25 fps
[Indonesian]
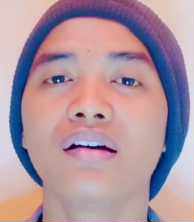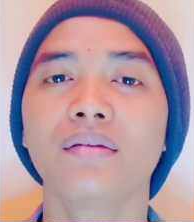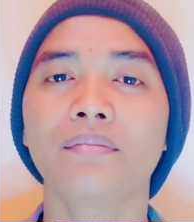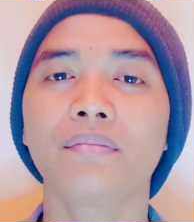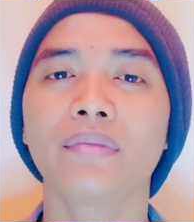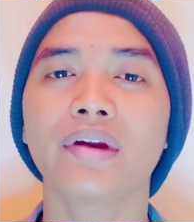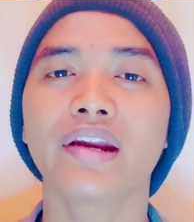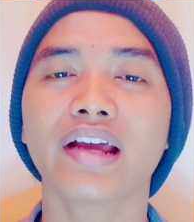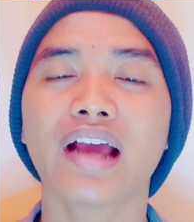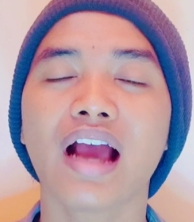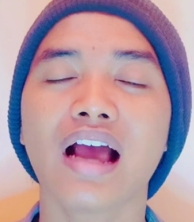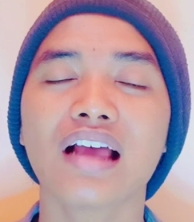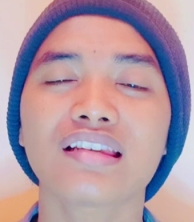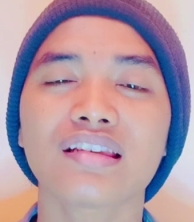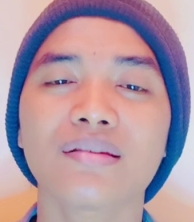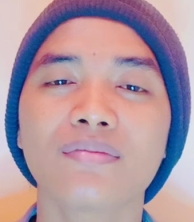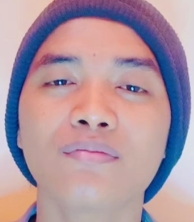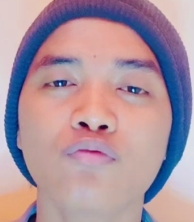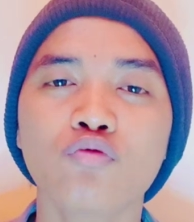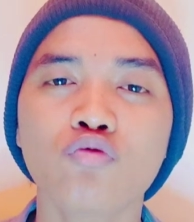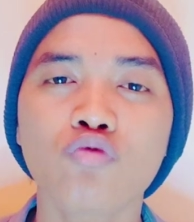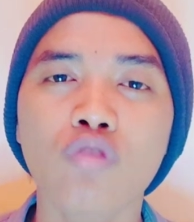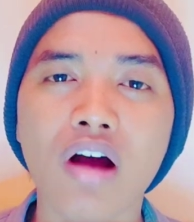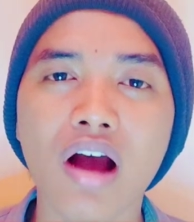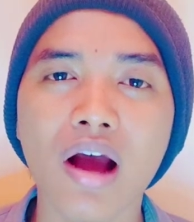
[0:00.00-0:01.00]
mereka
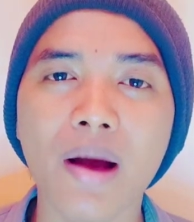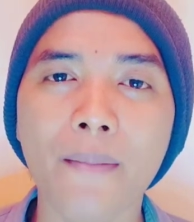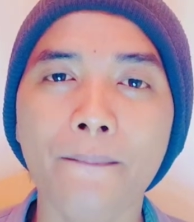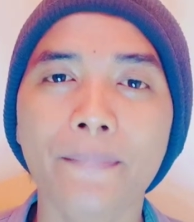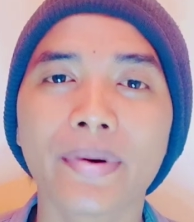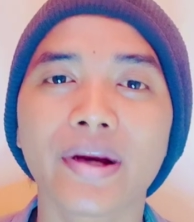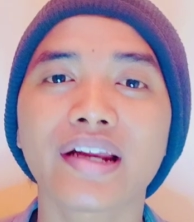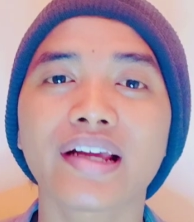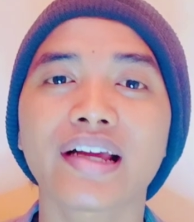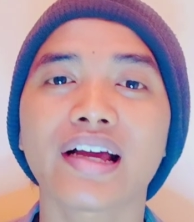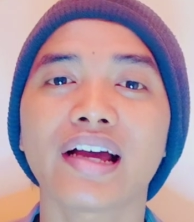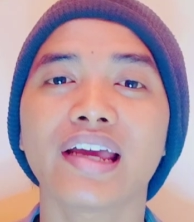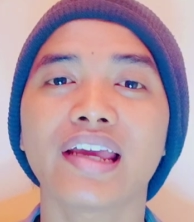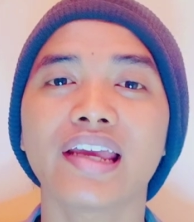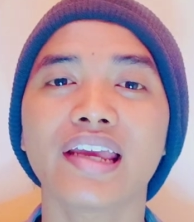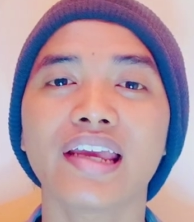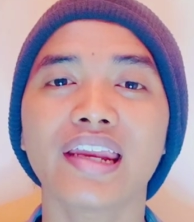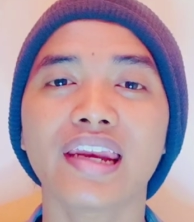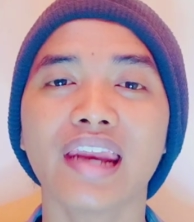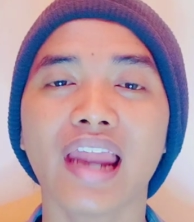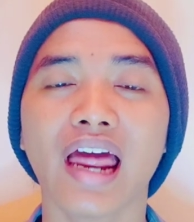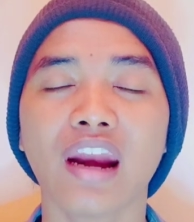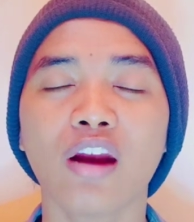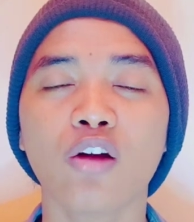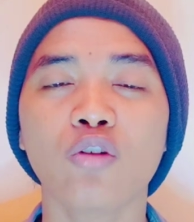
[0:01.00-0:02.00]
semua
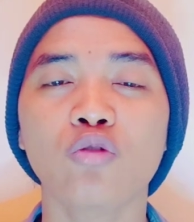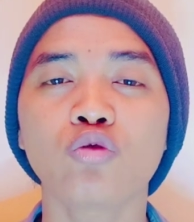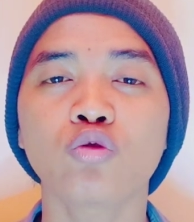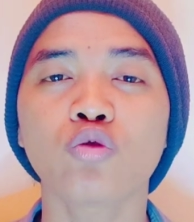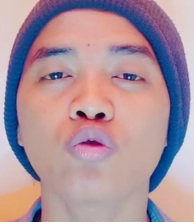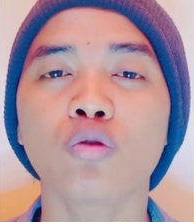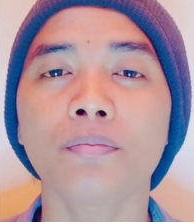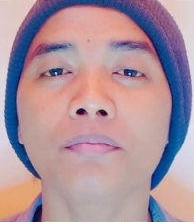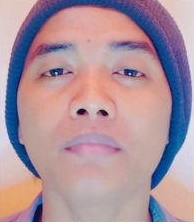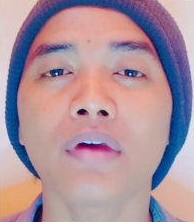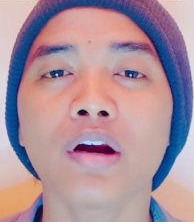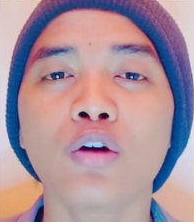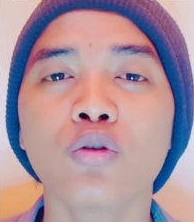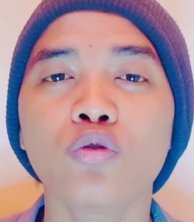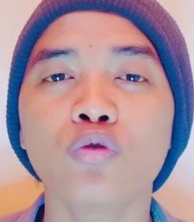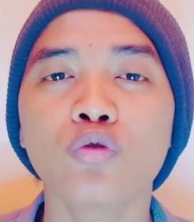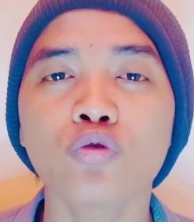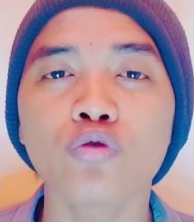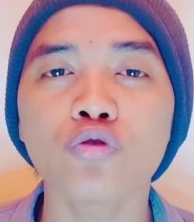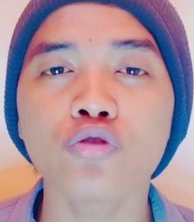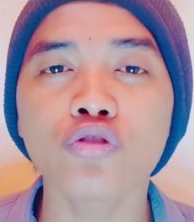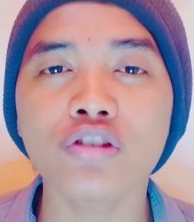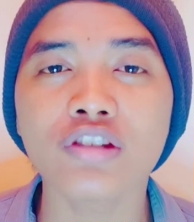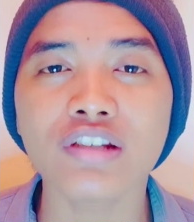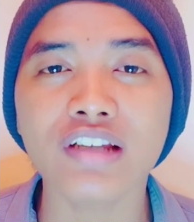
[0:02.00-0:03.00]
berkeinginan untuk
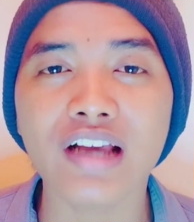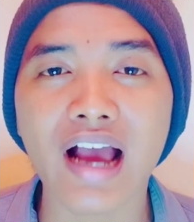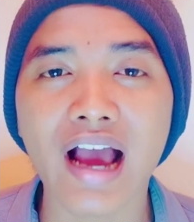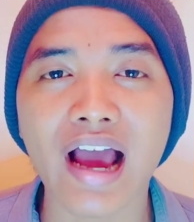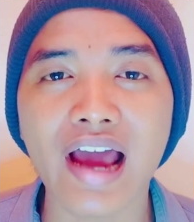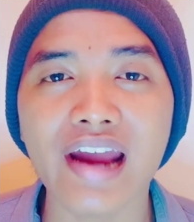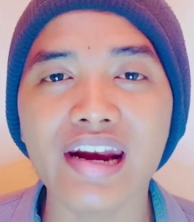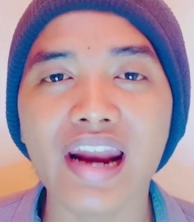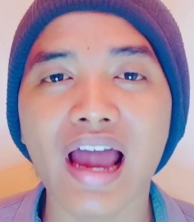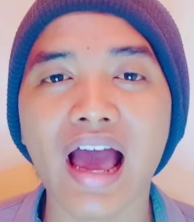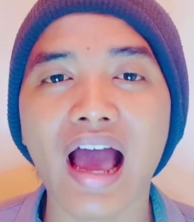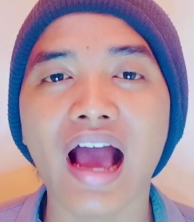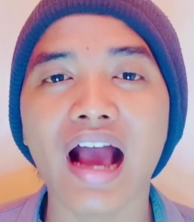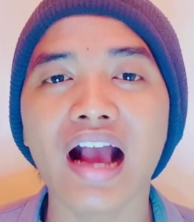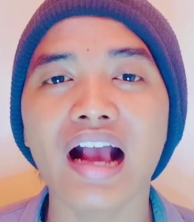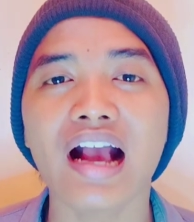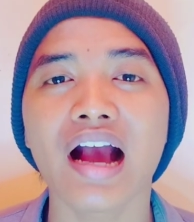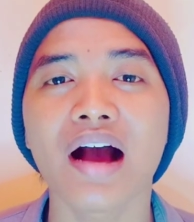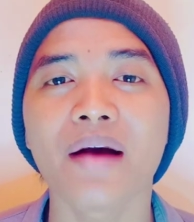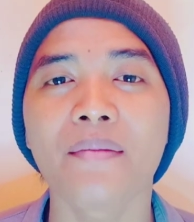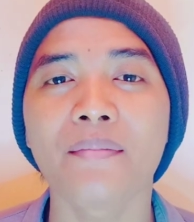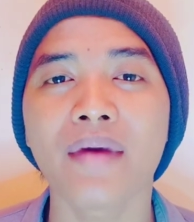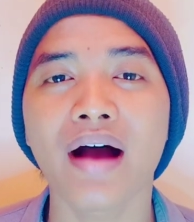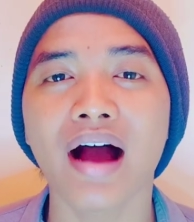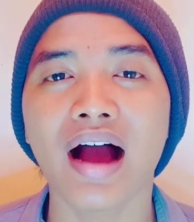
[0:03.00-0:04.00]
meluruskan
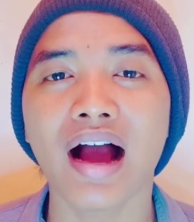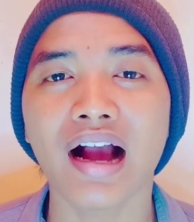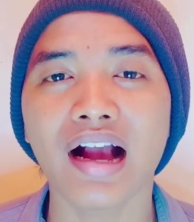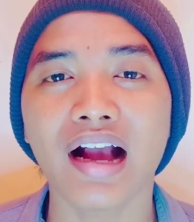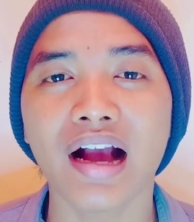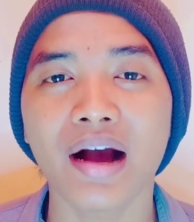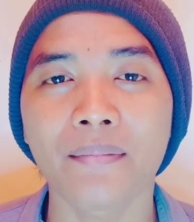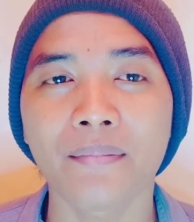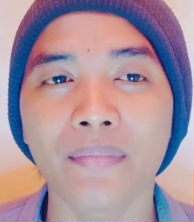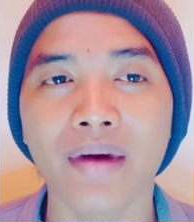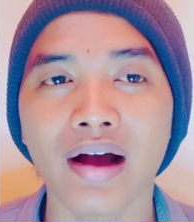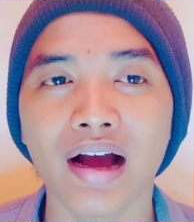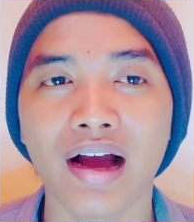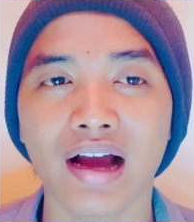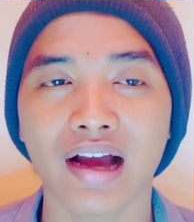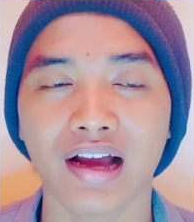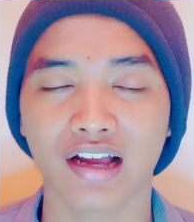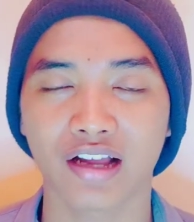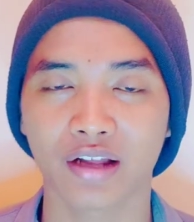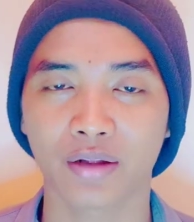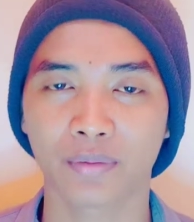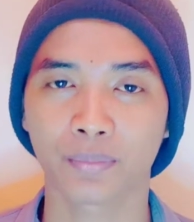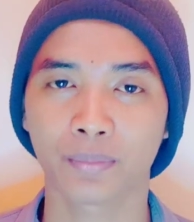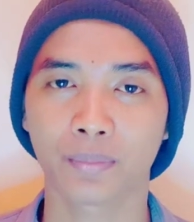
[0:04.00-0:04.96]
agama-agama